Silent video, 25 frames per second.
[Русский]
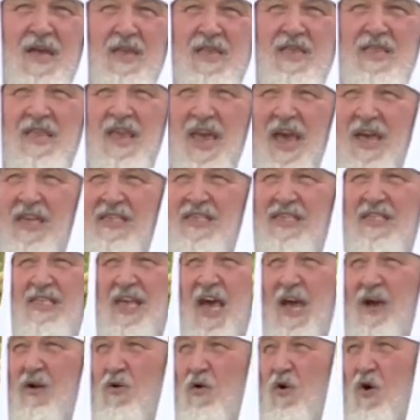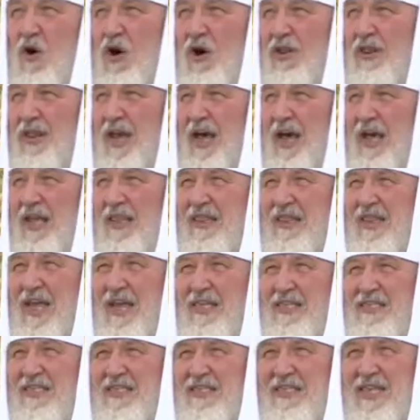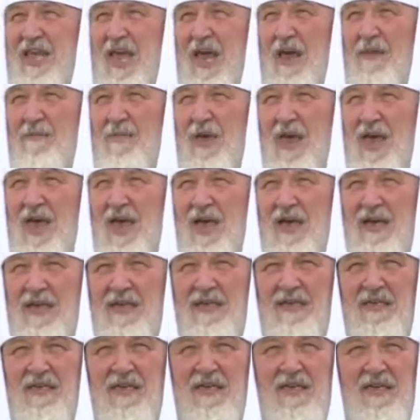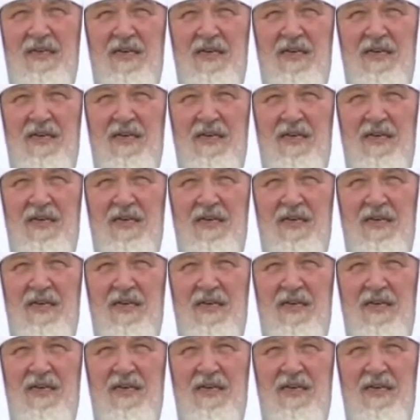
Нет закона над теми,